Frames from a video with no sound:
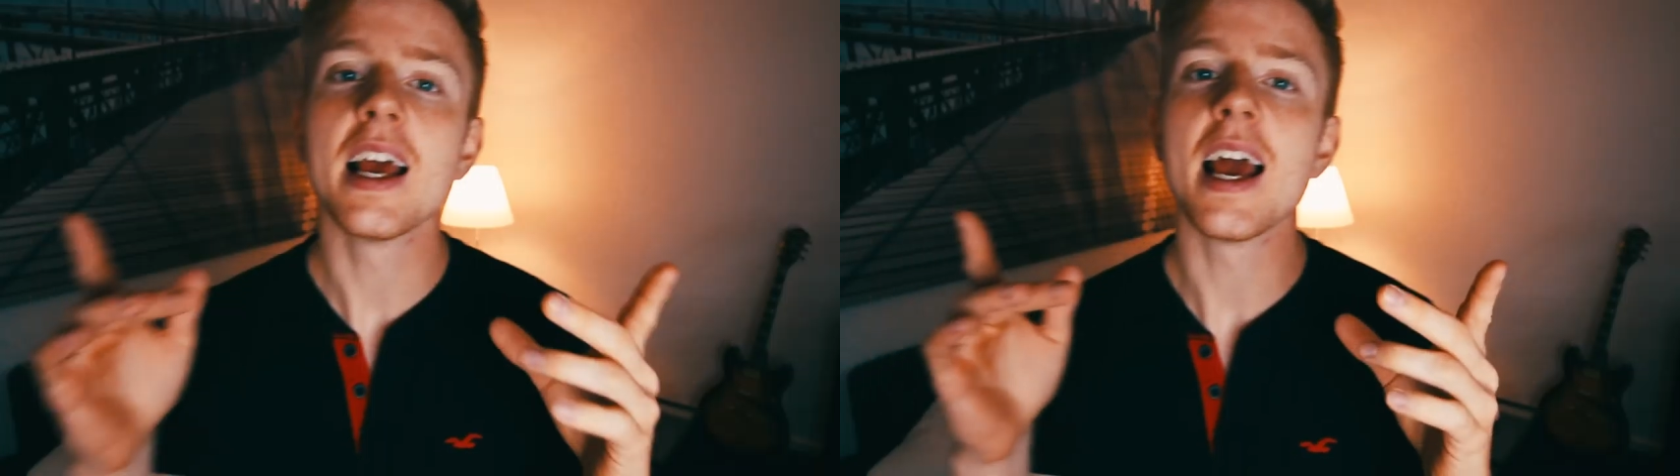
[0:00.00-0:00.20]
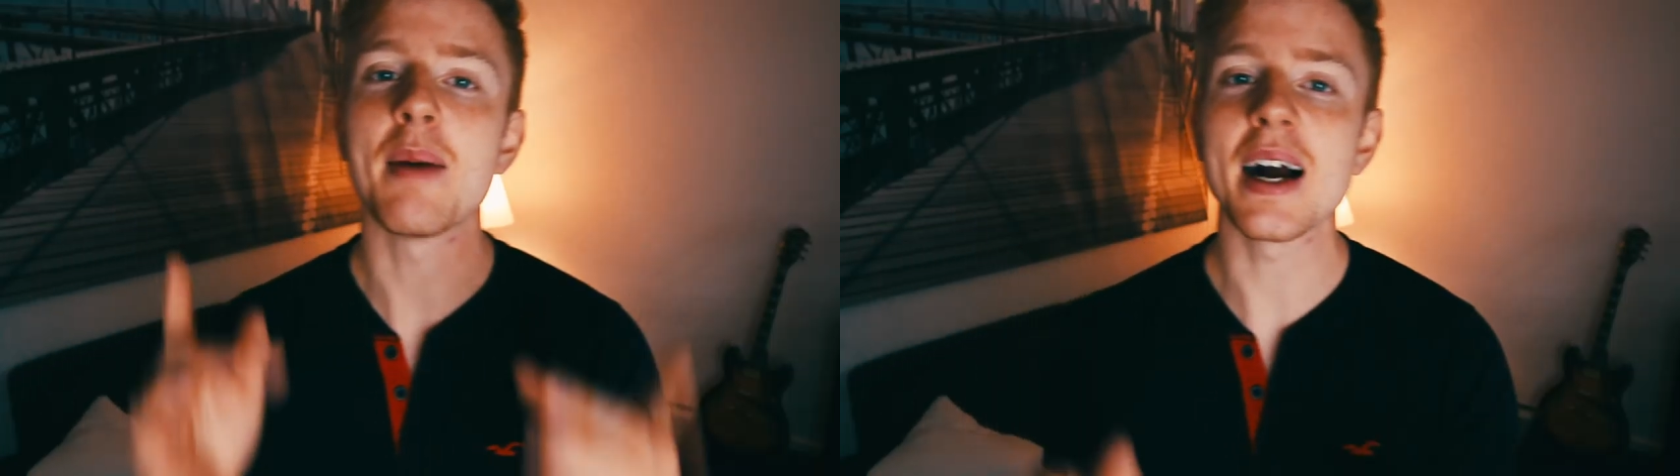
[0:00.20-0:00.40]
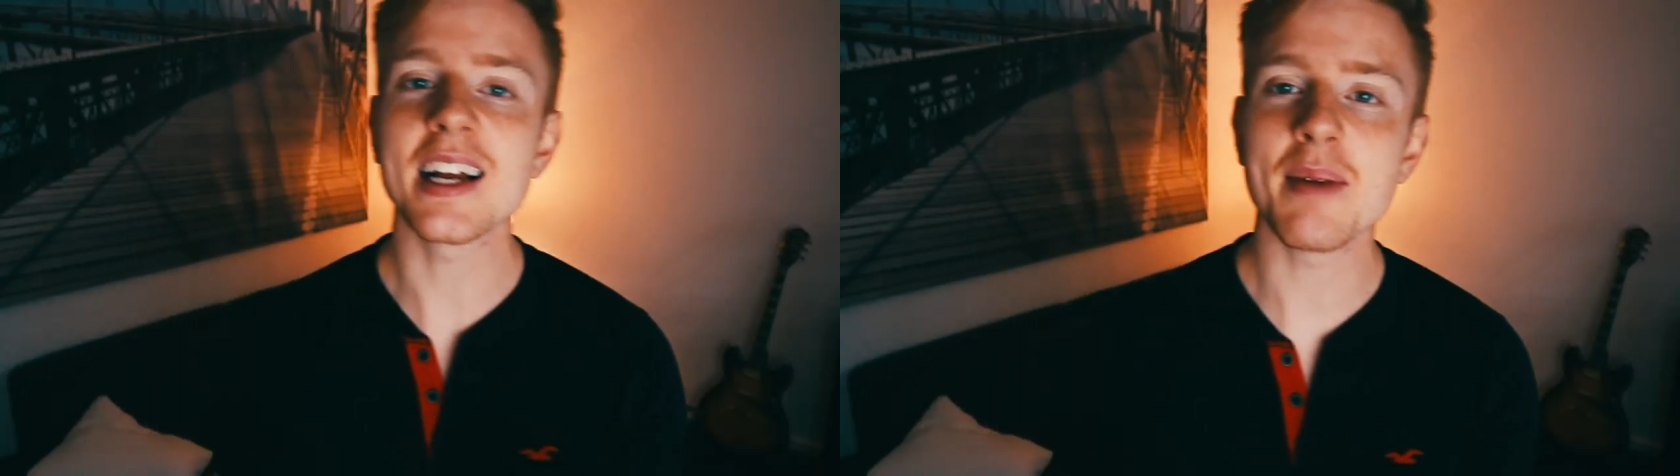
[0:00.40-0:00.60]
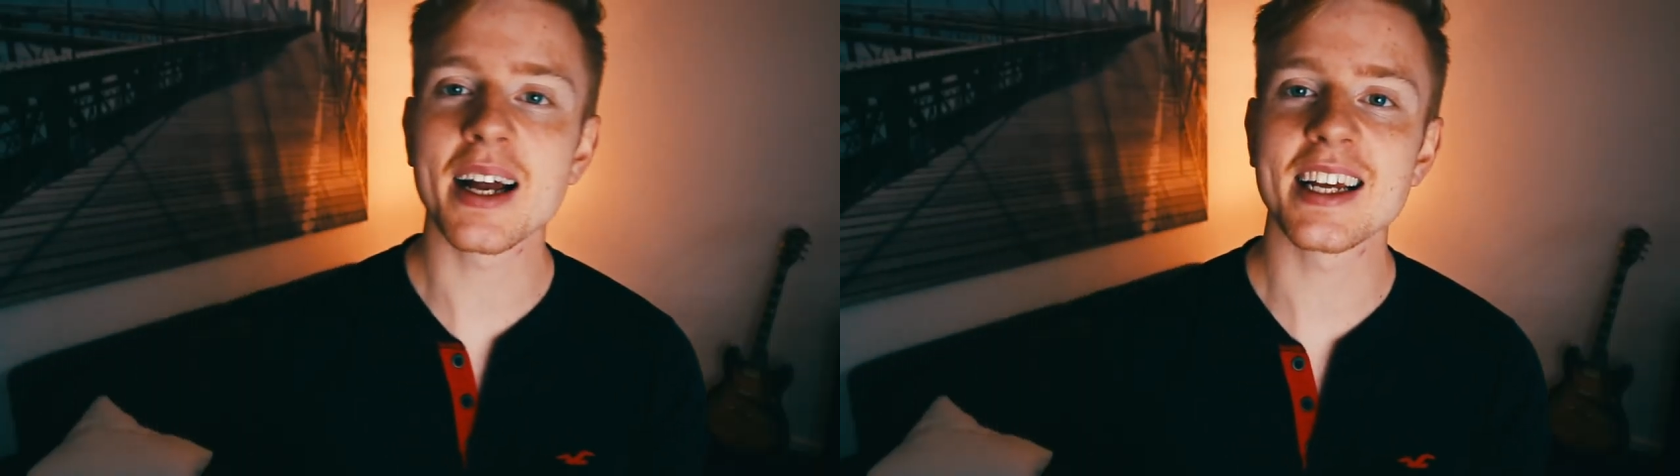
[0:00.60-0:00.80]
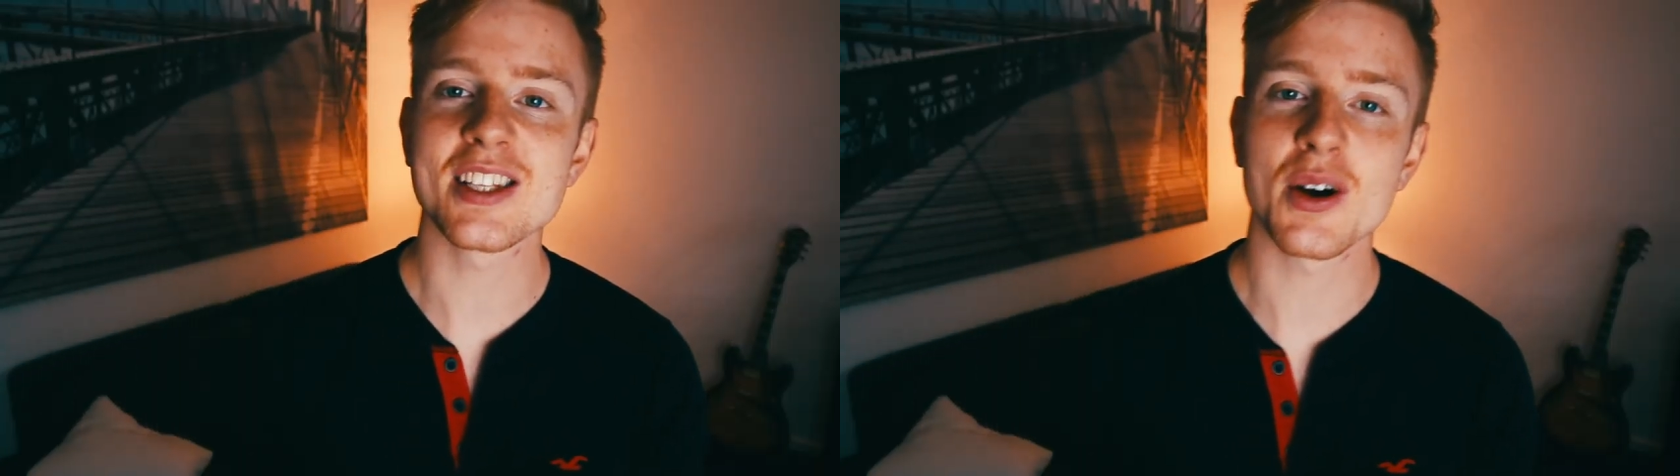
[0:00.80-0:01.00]
Im Allgemeinen
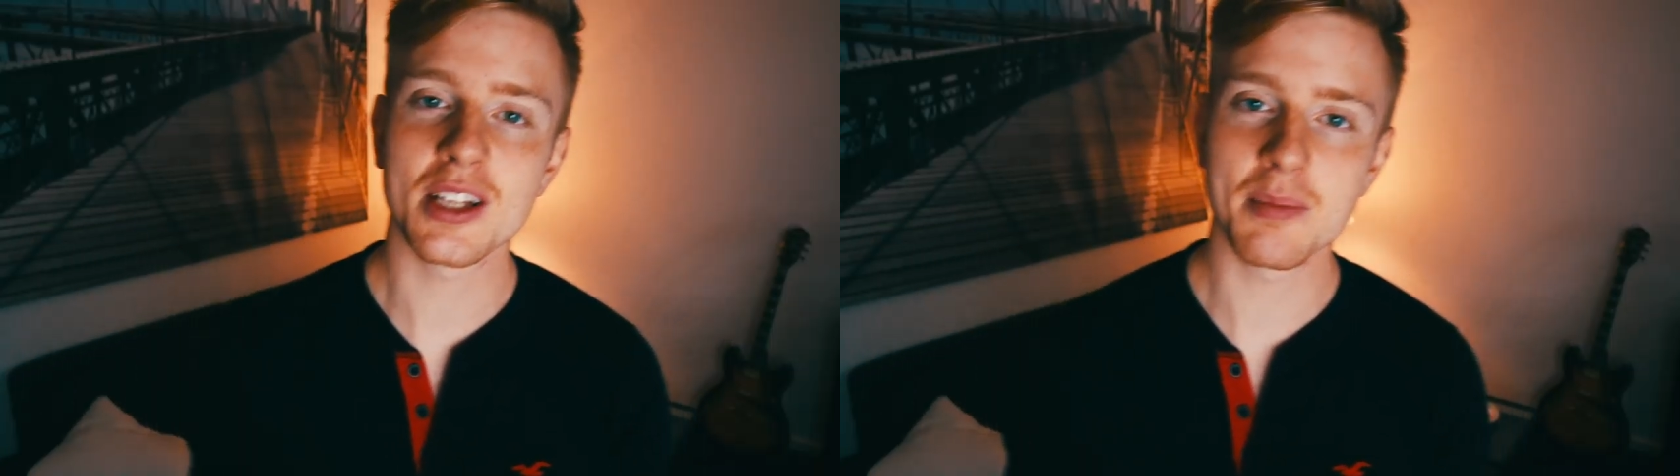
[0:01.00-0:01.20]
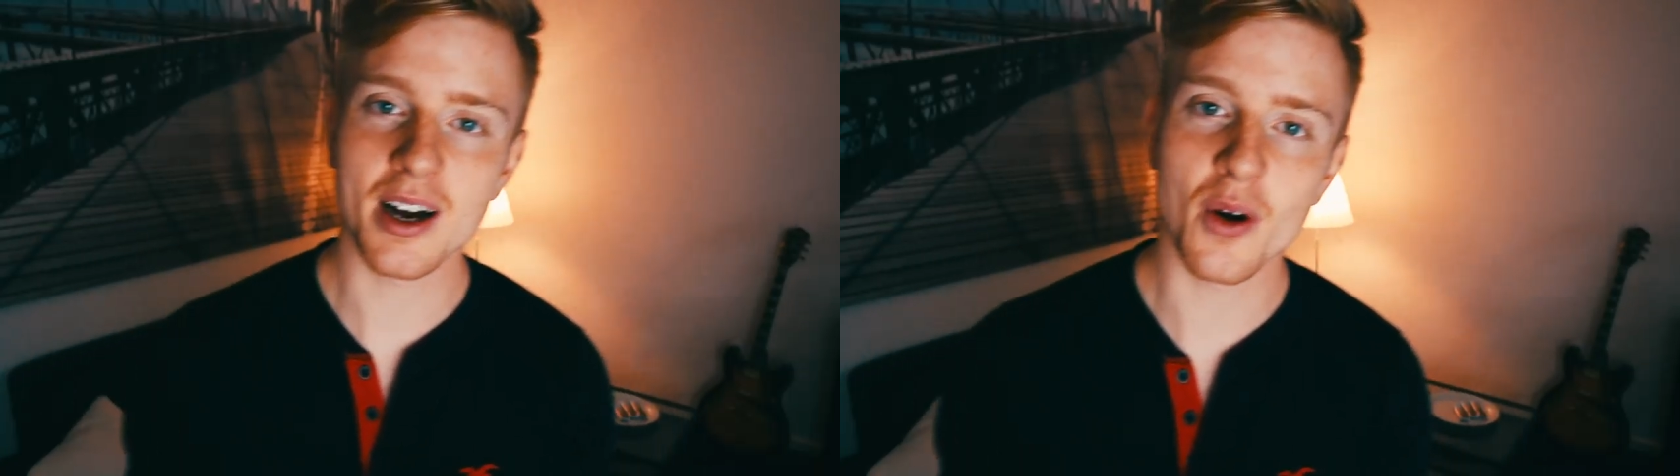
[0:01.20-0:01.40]
geht es heute mal